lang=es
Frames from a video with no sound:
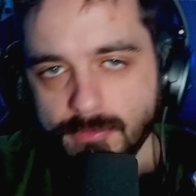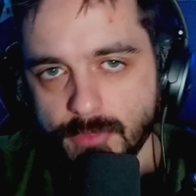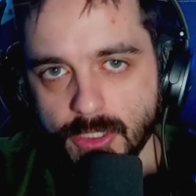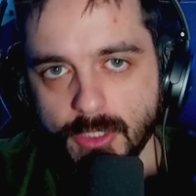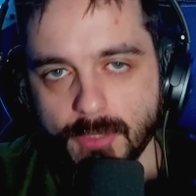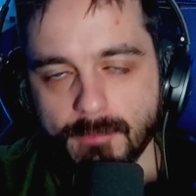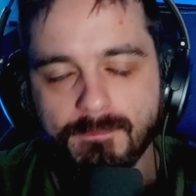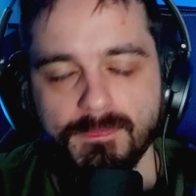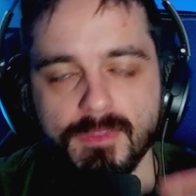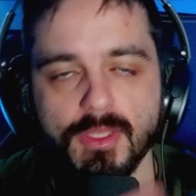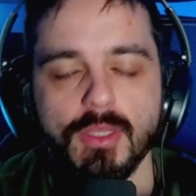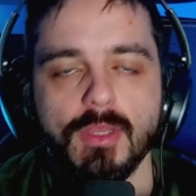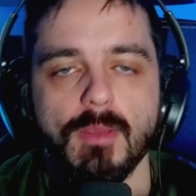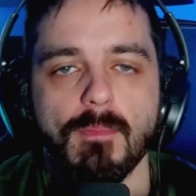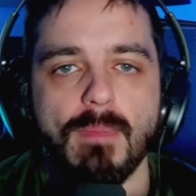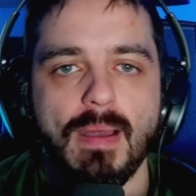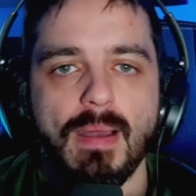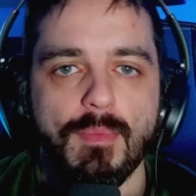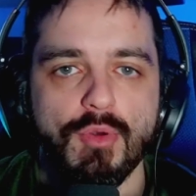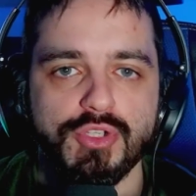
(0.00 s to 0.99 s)
Bueno,
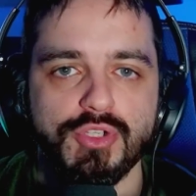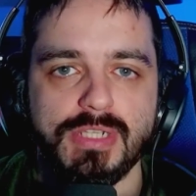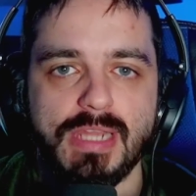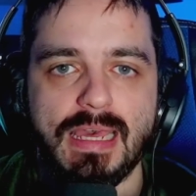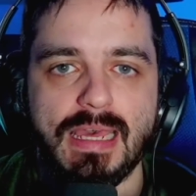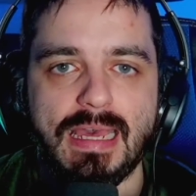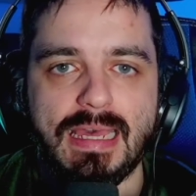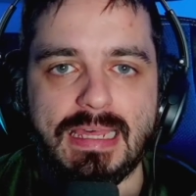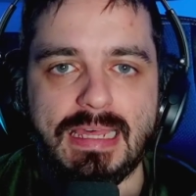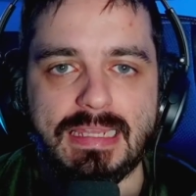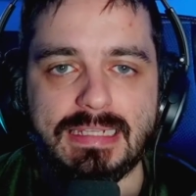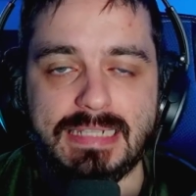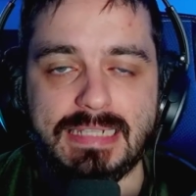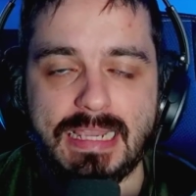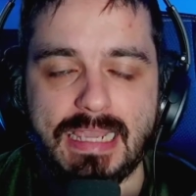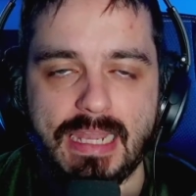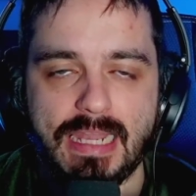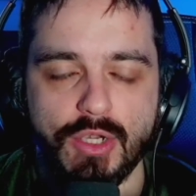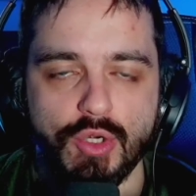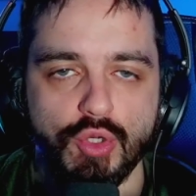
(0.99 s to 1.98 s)
vamos a
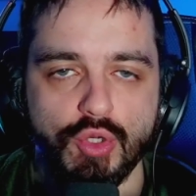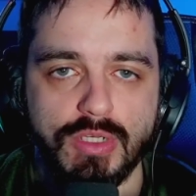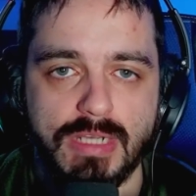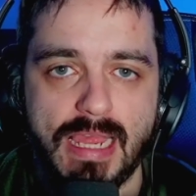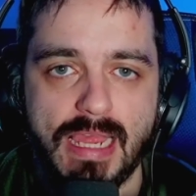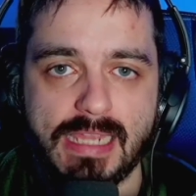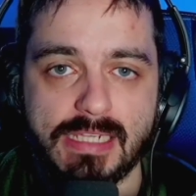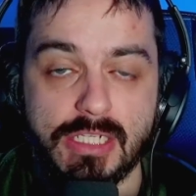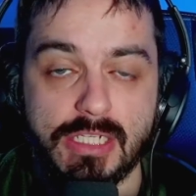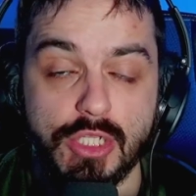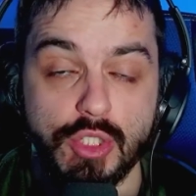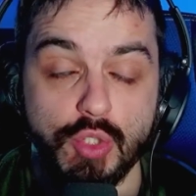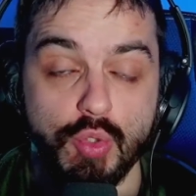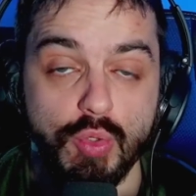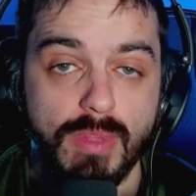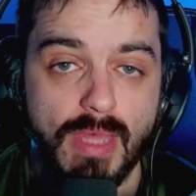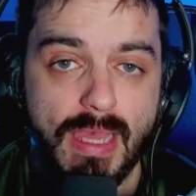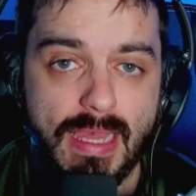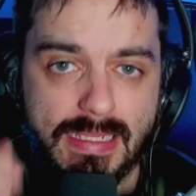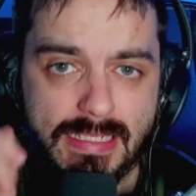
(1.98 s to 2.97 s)
sacarnos las
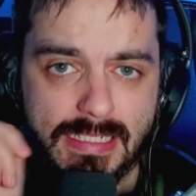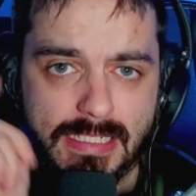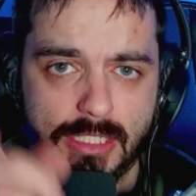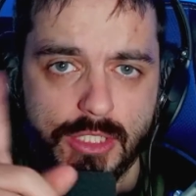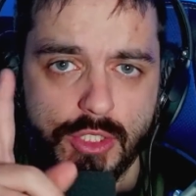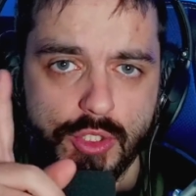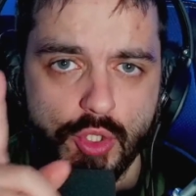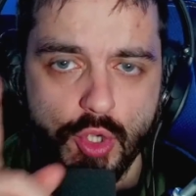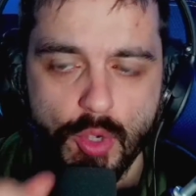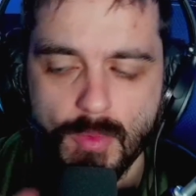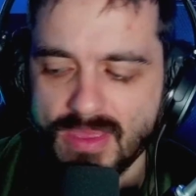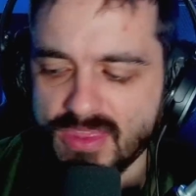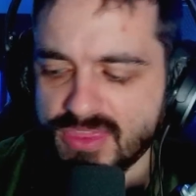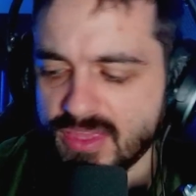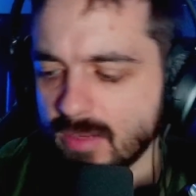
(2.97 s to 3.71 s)
dudas. Comienza el